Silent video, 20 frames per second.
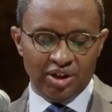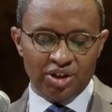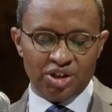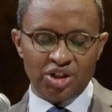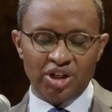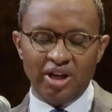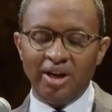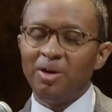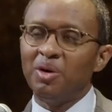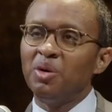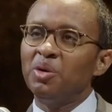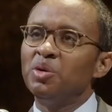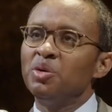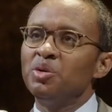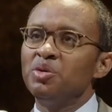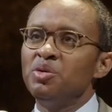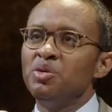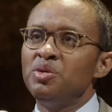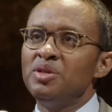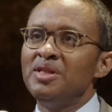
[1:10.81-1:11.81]
chère
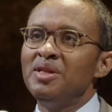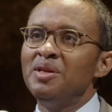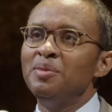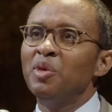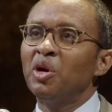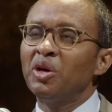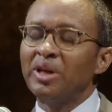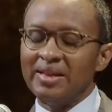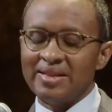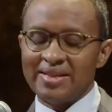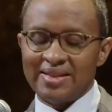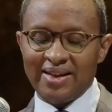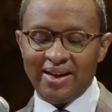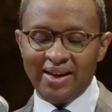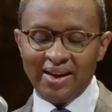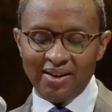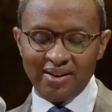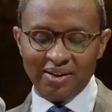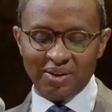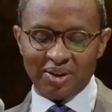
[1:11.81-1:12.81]
euh, Suzy
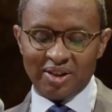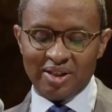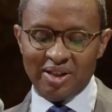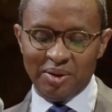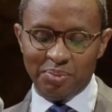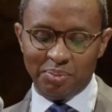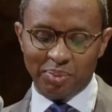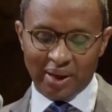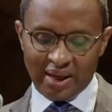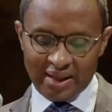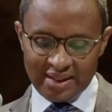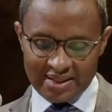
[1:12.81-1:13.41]
Morgenstern qui,